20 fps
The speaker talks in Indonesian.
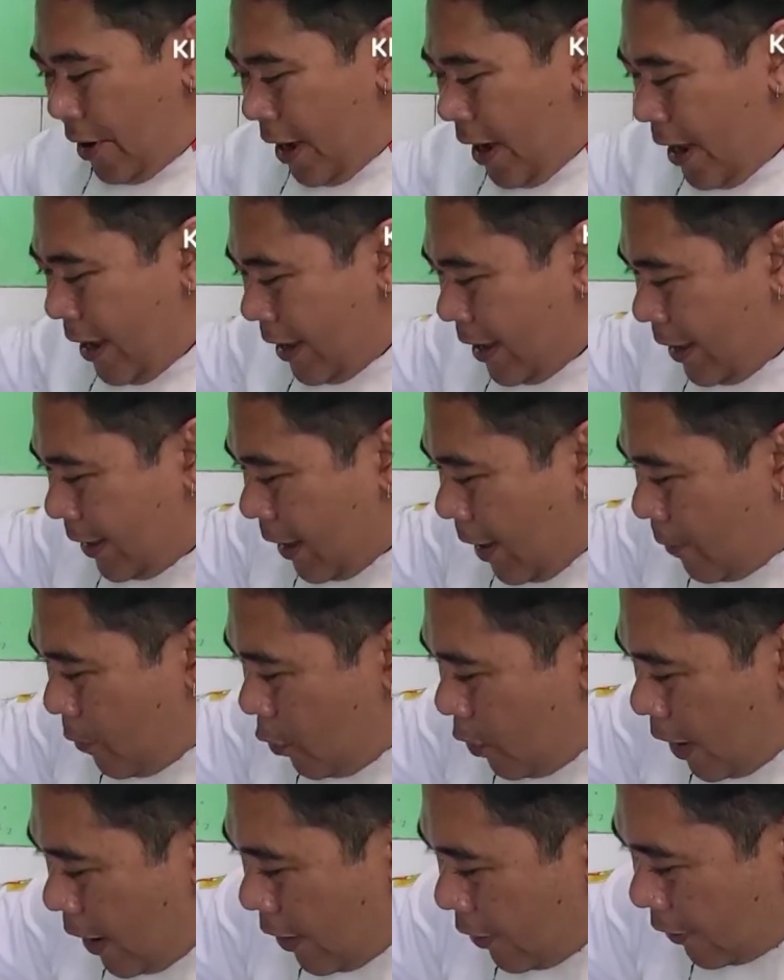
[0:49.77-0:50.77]
Oke, kita
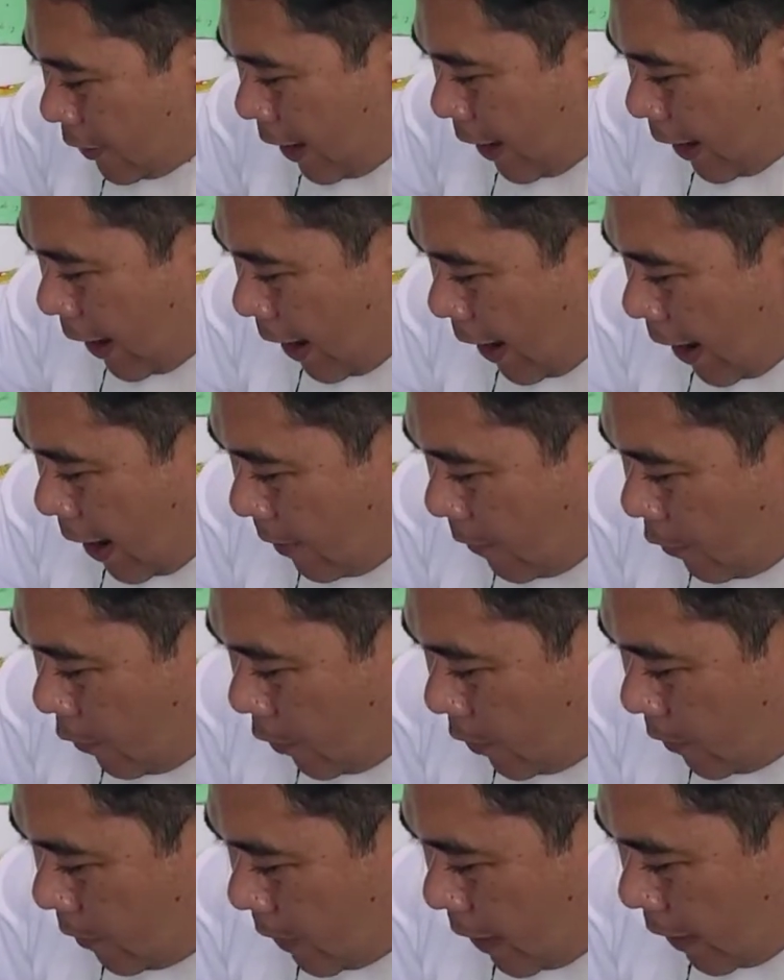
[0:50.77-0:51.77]
mulai sekarang
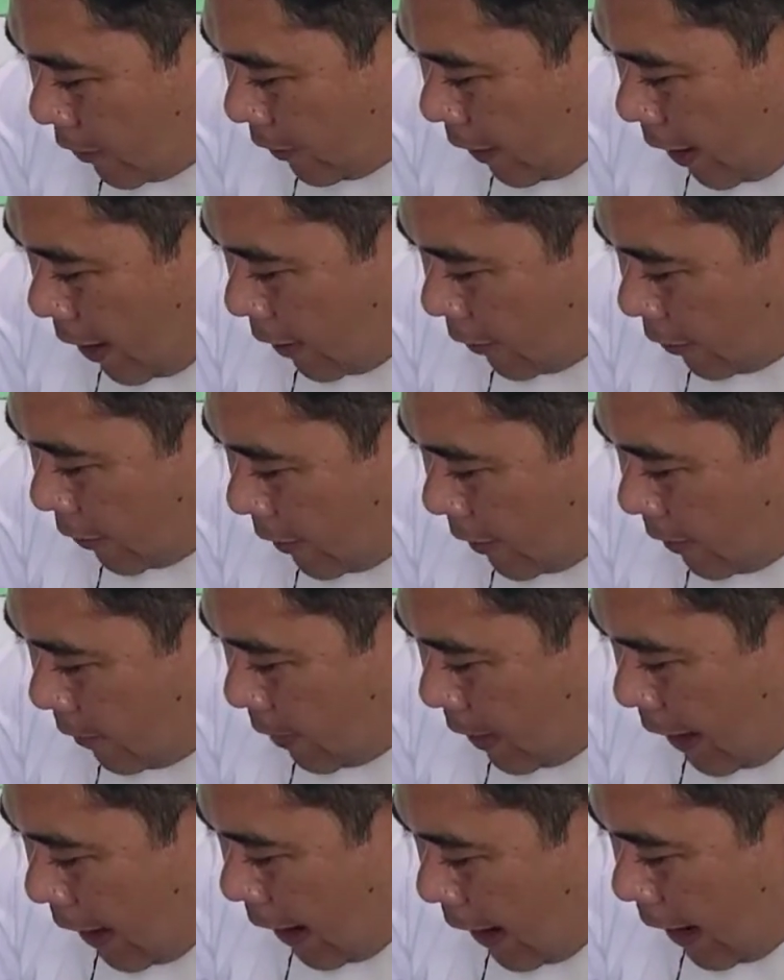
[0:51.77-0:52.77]
memasak
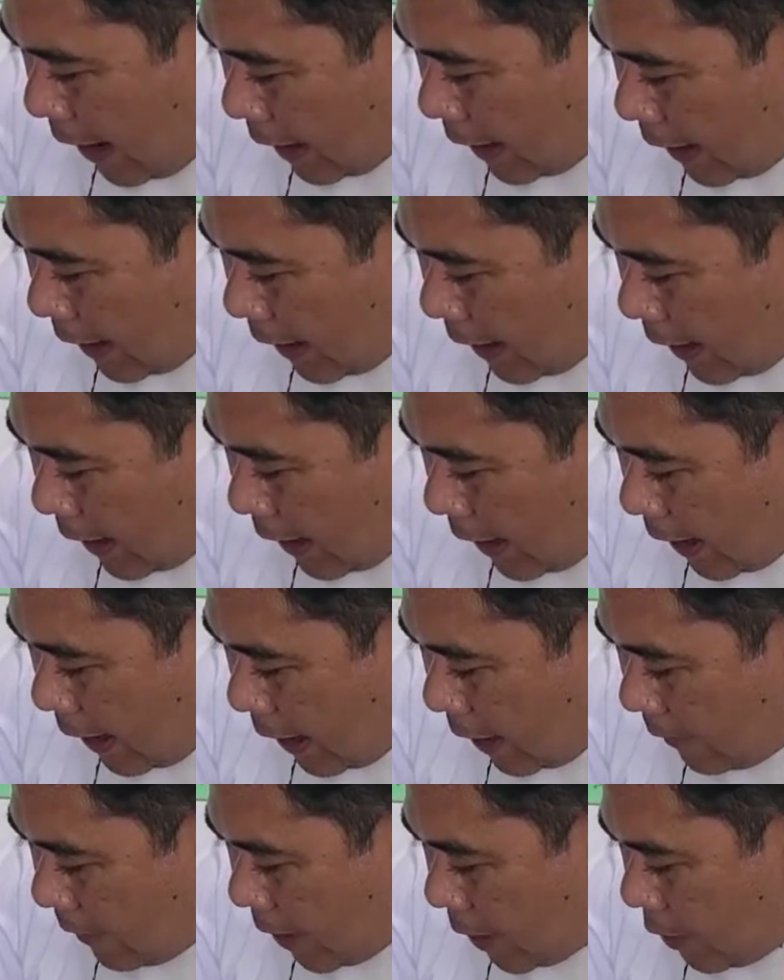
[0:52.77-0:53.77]
seblak
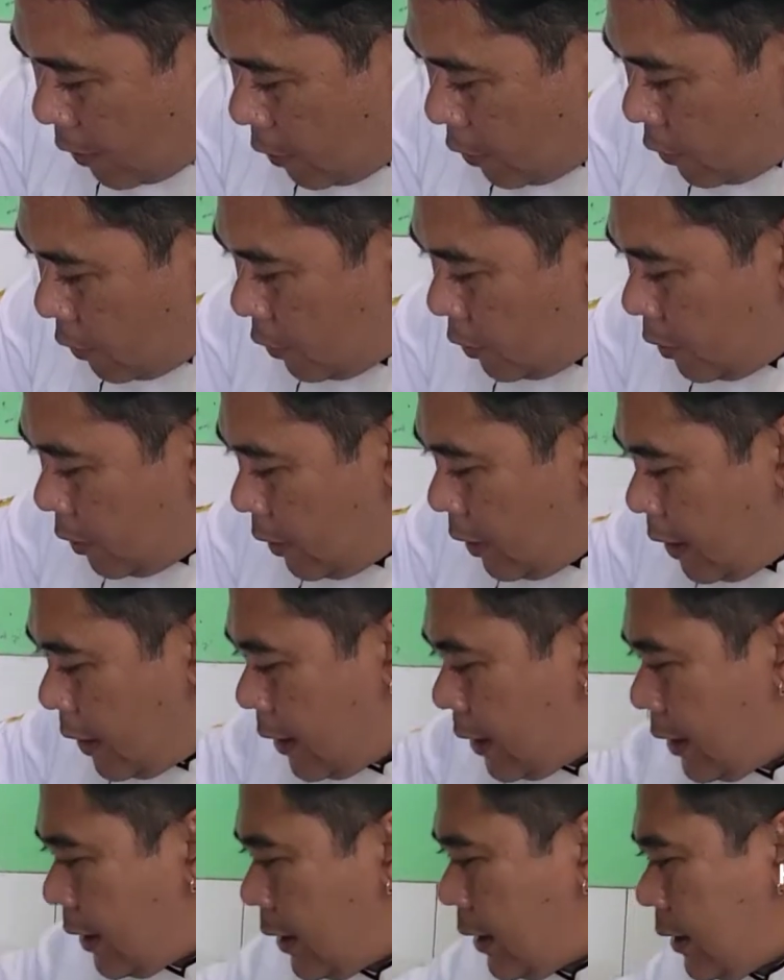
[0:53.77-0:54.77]
ala Bandung
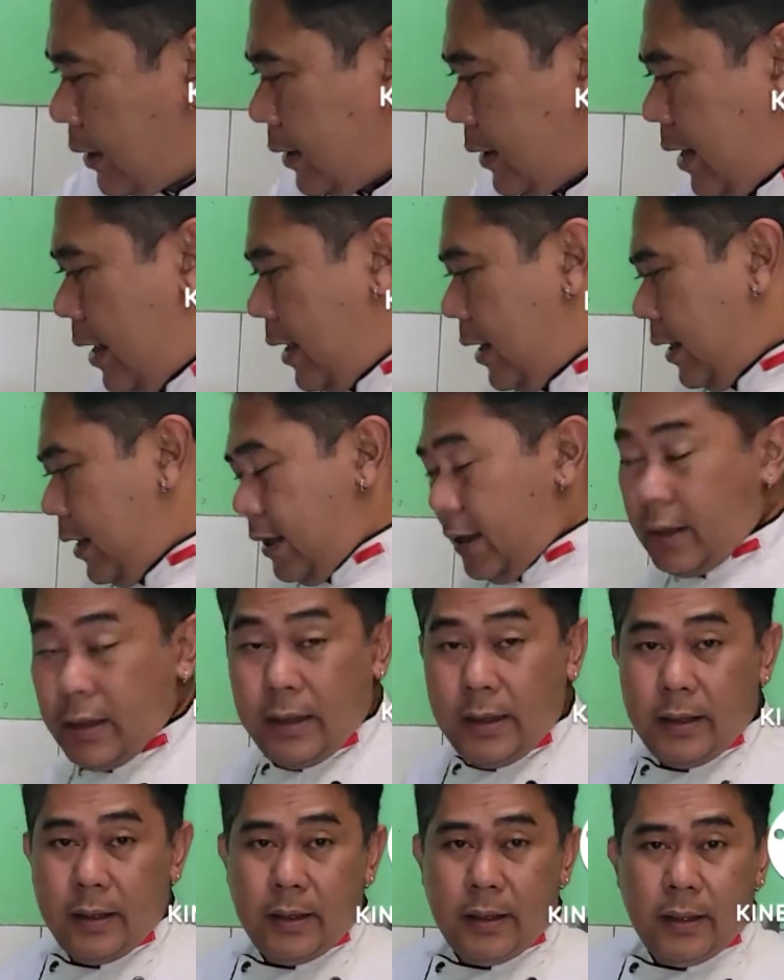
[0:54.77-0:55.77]
dari
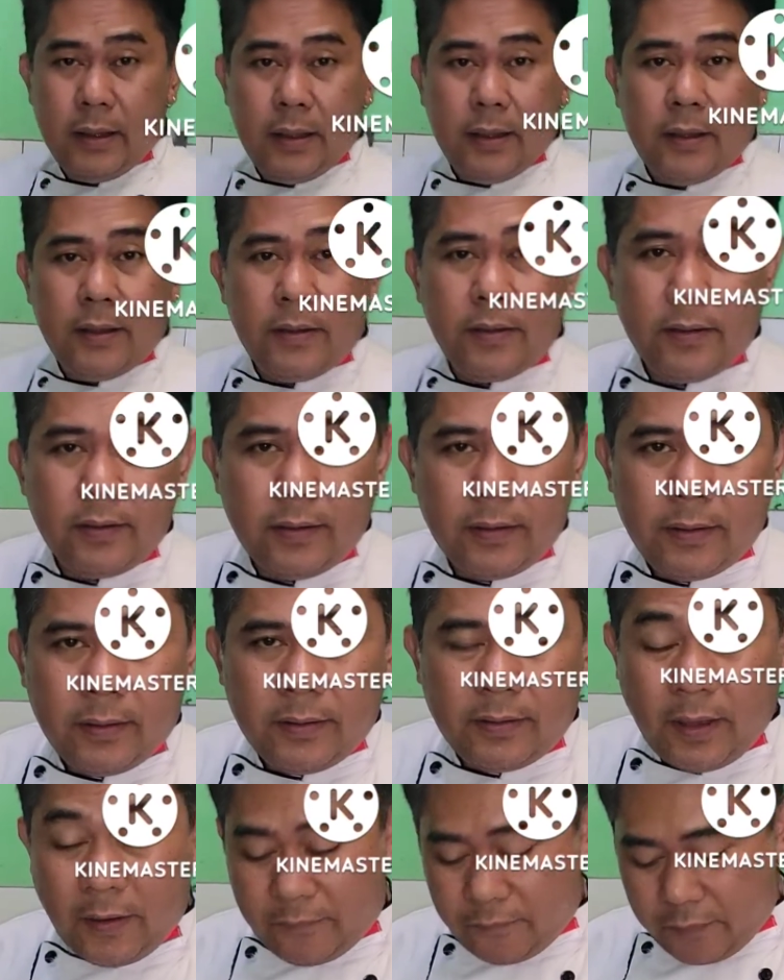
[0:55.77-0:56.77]
Chef